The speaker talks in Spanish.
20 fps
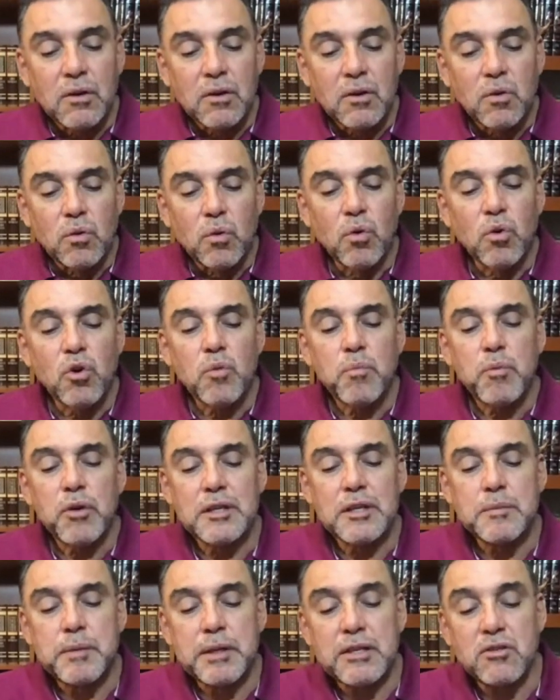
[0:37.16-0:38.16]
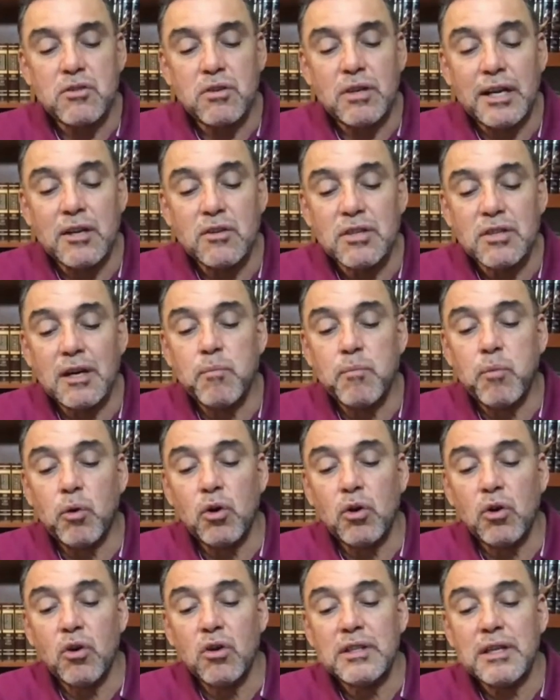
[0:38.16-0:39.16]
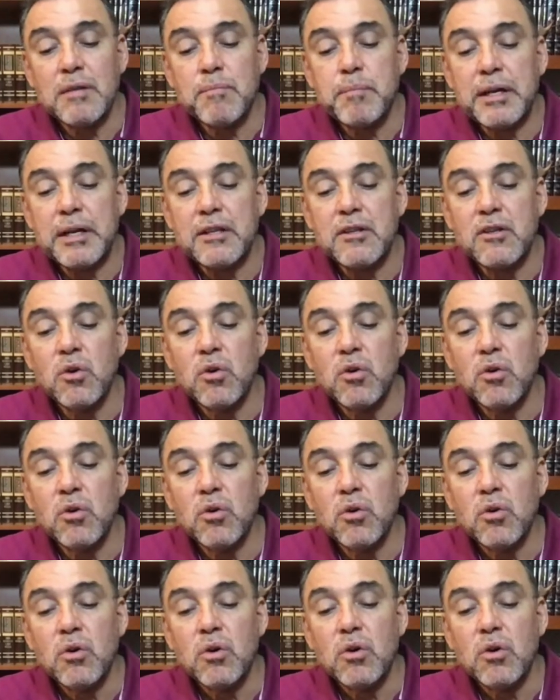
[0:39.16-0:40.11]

Un grupo de expedicionarios en el Polo Norte perdió